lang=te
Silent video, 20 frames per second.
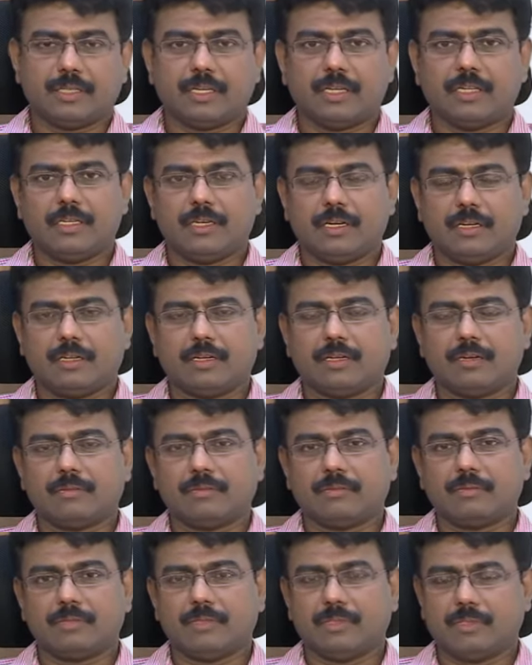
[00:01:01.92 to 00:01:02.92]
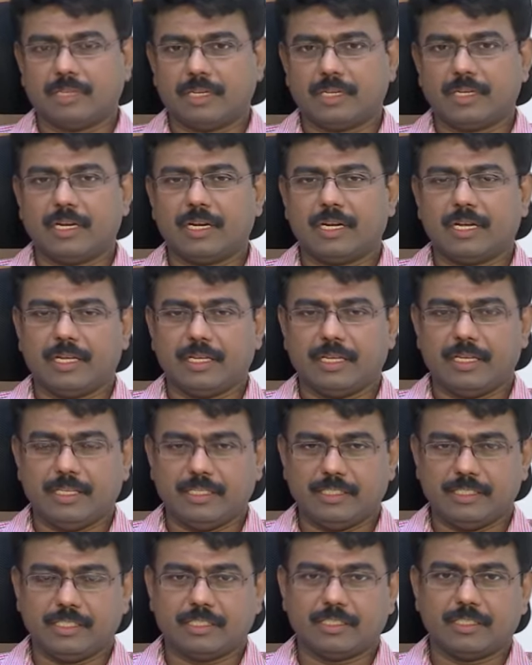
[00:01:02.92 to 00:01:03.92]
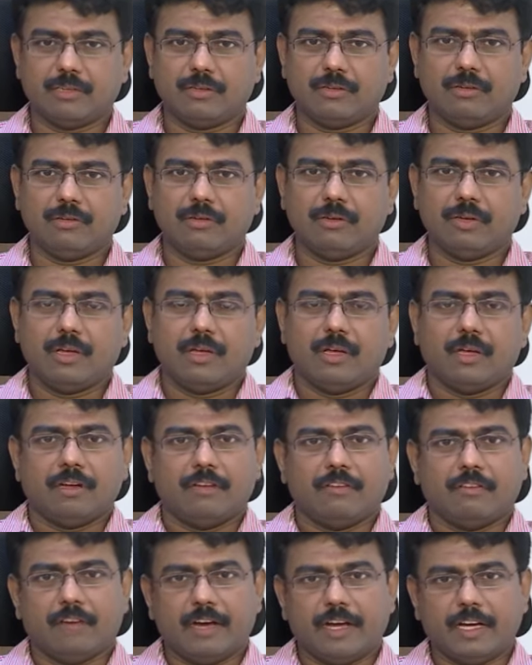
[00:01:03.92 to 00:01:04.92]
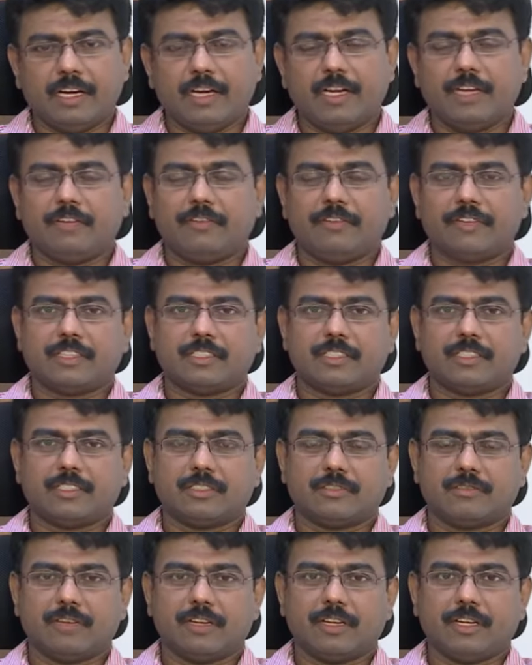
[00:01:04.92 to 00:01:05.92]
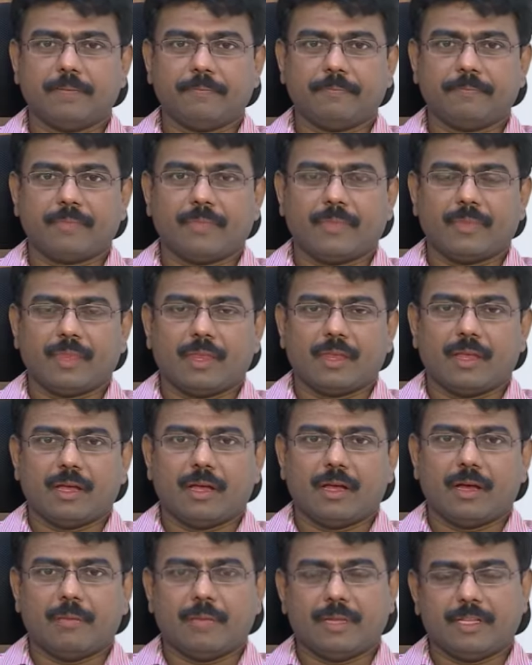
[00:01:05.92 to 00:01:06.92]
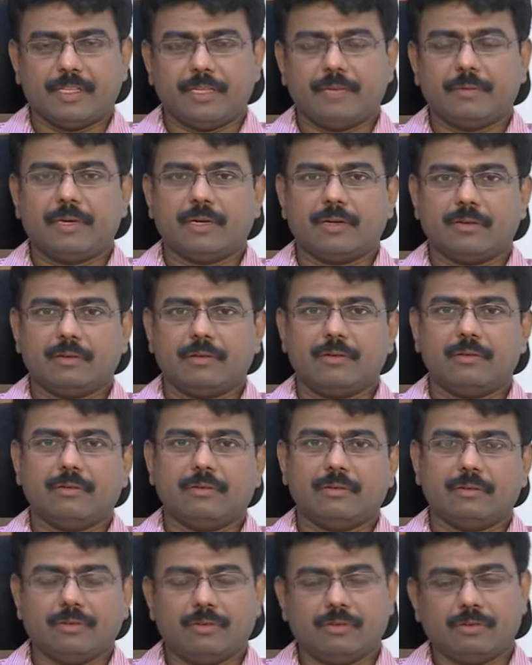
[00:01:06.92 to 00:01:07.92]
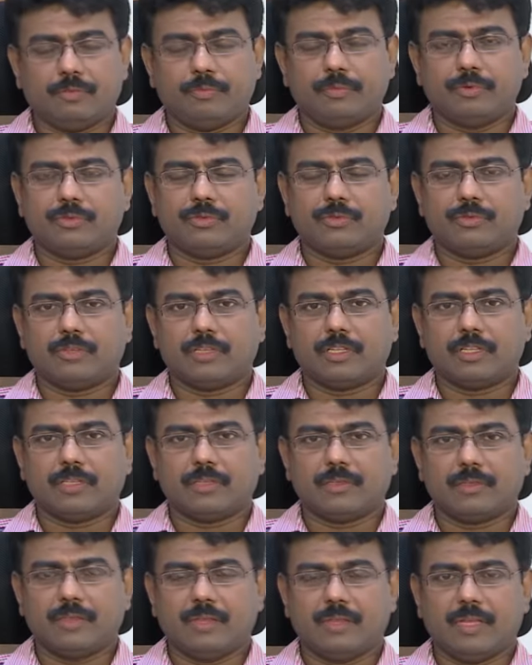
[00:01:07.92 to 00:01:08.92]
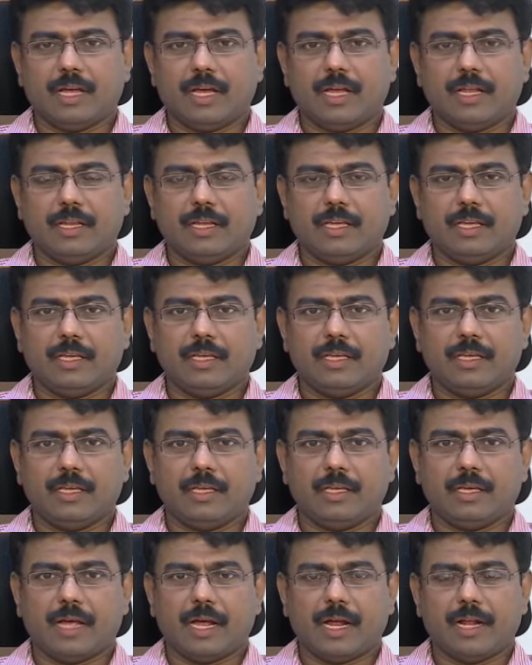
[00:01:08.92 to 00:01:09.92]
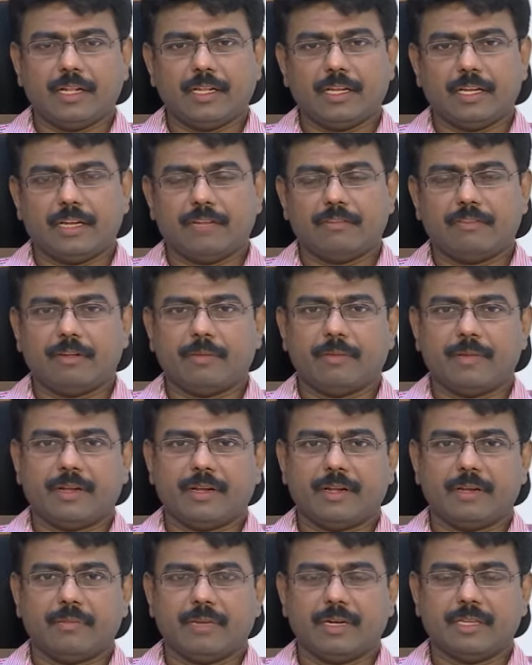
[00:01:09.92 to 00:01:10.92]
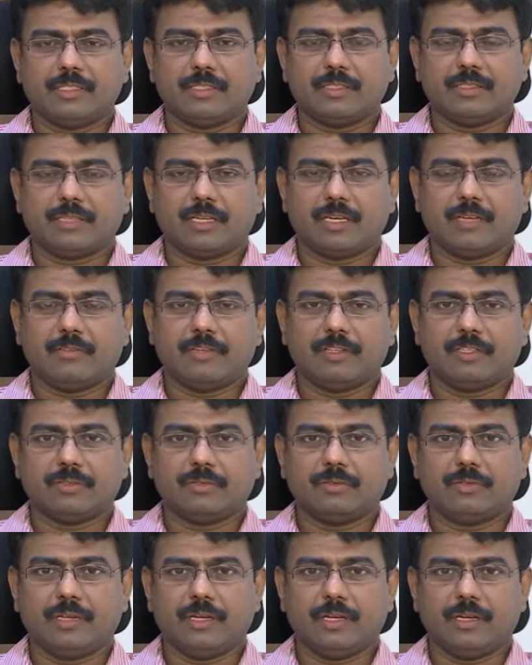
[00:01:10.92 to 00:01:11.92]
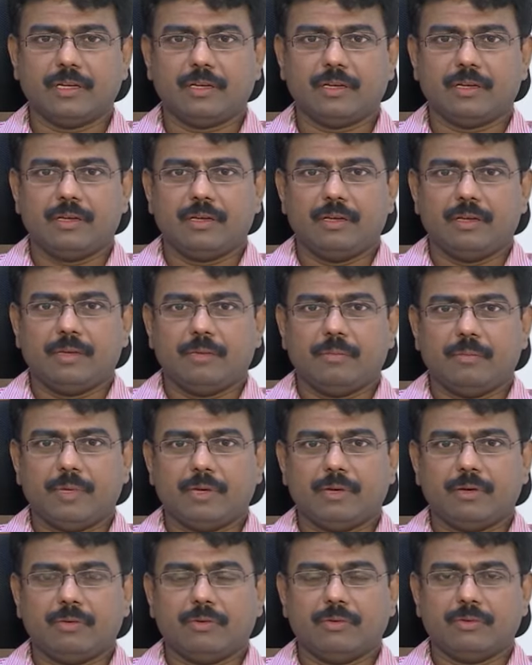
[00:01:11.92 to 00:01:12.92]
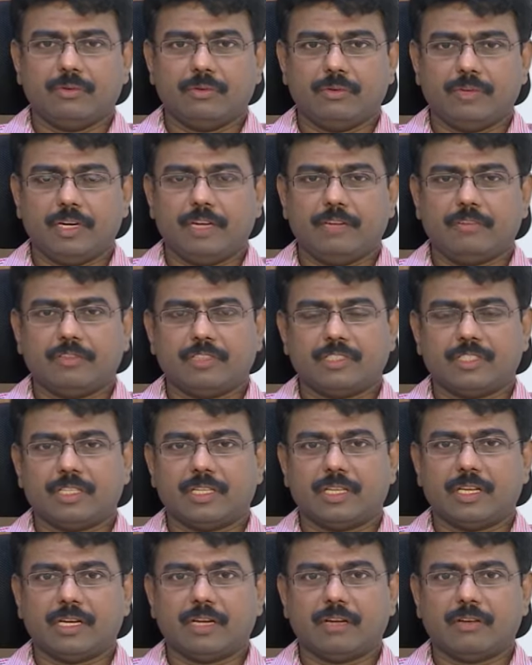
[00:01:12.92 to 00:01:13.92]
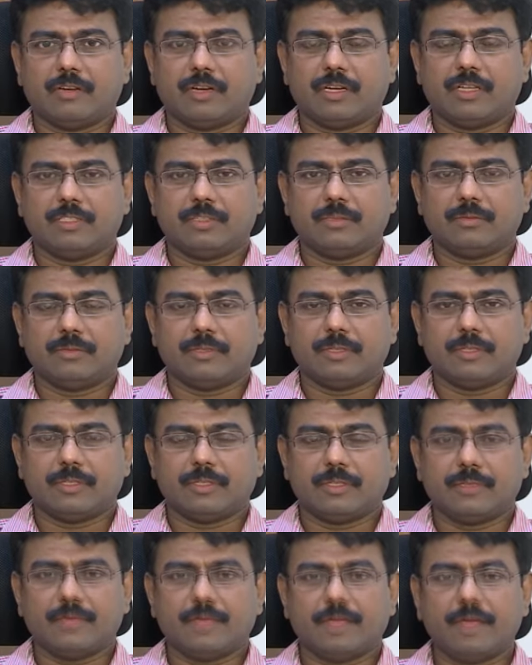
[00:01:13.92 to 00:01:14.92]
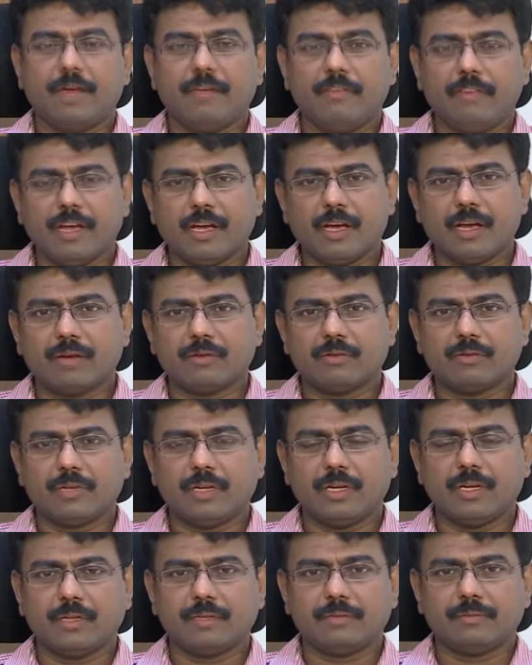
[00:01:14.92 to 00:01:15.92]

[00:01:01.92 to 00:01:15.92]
అని అంటారు సో జనరల్గా ఈ సీజన్లో వైరల్ ఇన్ఫెక్షన్స్ వల్ల ఆ మధ్య భాగంలో నొప్పి వస్తుంటుంది దానికి యాంటీ ఇన్ఫ్లమేటరీ మెడిసిన్స్ కానీ వేసుకుంటే మీకు రిలీఫ్ వచ్చేదానికి అవకాశం ఉంటుంది అవే కాకుండా